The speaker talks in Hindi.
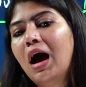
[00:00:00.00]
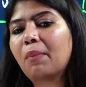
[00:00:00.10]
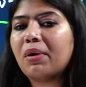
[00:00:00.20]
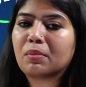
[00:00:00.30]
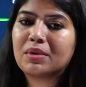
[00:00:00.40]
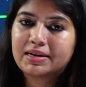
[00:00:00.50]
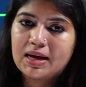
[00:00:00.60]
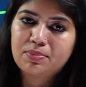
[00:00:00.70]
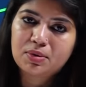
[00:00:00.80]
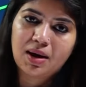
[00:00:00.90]
अब हम
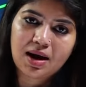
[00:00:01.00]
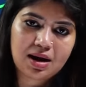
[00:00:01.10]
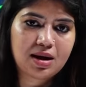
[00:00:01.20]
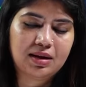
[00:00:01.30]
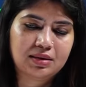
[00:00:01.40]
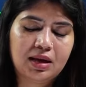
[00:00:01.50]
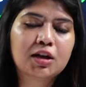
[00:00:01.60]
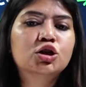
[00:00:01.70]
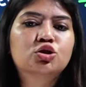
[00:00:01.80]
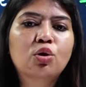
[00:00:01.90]
अटेम्प्ट बार लगा दें
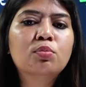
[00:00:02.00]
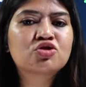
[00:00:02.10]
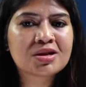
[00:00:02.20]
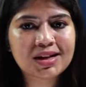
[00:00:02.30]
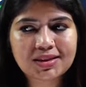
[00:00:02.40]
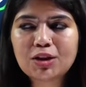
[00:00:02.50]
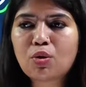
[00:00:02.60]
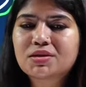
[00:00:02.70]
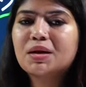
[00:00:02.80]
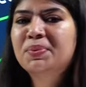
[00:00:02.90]
तो मुझे लगता है
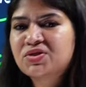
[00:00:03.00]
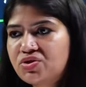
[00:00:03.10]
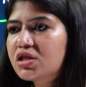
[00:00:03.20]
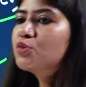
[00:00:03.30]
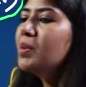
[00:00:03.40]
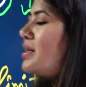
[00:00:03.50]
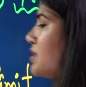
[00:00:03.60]
2025 में